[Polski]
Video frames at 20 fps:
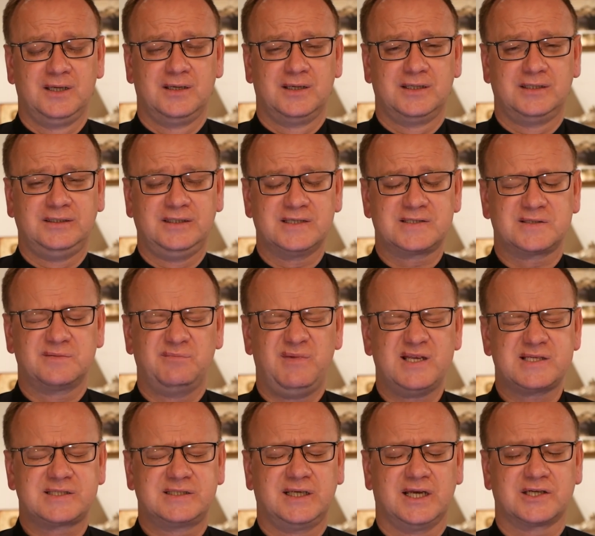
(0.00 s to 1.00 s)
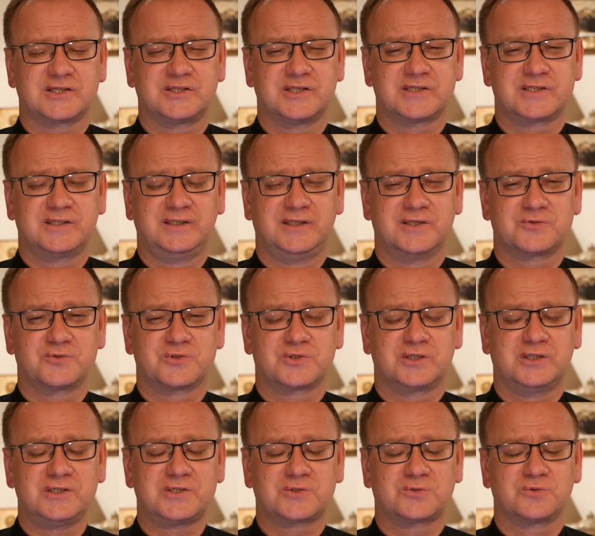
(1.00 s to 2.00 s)
jest Mesjasz, jest Jezus
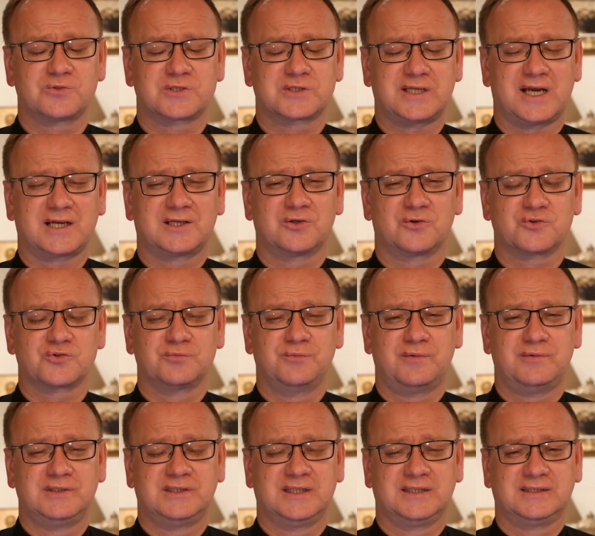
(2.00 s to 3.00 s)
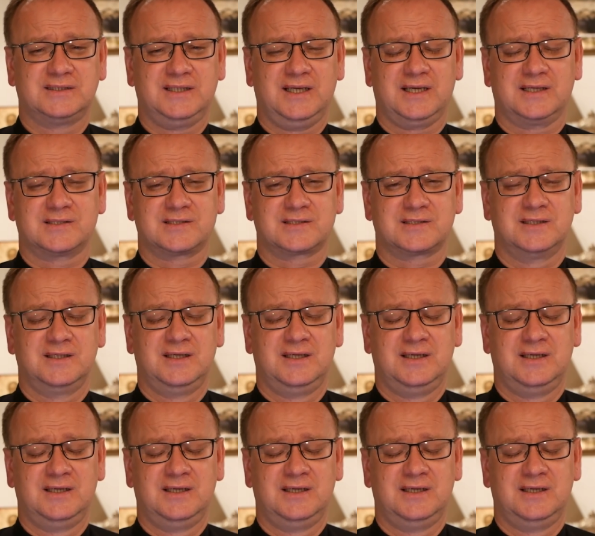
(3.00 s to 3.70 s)
Chrystus, tak rozumiemy ten tekst.